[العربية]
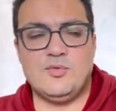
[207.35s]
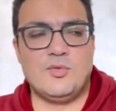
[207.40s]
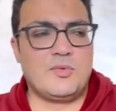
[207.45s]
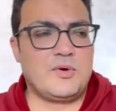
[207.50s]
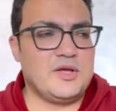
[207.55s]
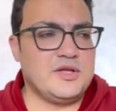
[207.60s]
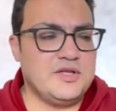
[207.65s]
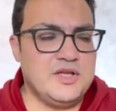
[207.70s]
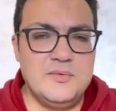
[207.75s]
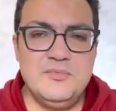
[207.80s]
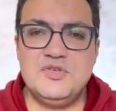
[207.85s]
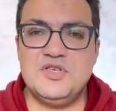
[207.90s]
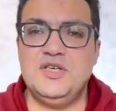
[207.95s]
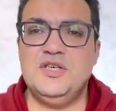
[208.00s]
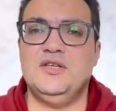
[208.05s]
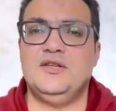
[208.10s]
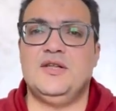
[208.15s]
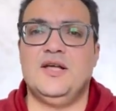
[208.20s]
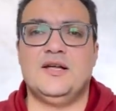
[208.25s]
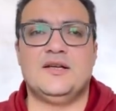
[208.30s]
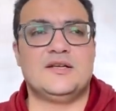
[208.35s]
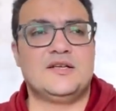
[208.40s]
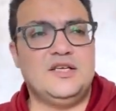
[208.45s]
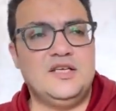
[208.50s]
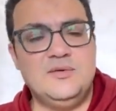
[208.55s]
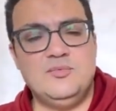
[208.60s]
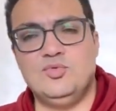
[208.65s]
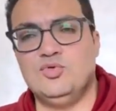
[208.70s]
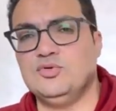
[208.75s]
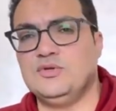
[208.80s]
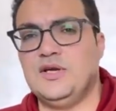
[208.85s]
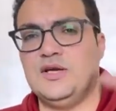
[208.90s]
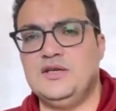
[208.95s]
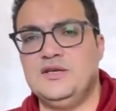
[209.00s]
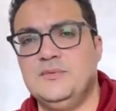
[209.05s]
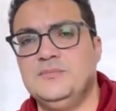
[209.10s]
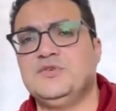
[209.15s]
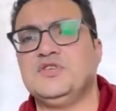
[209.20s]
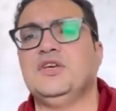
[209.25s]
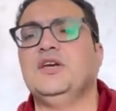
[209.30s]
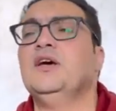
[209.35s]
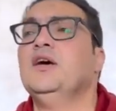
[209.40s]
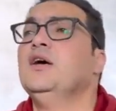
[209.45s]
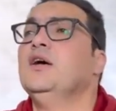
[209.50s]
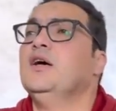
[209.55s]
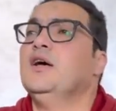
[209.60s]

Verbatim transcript: ممكن يمشي ده نجيبه ده يمشي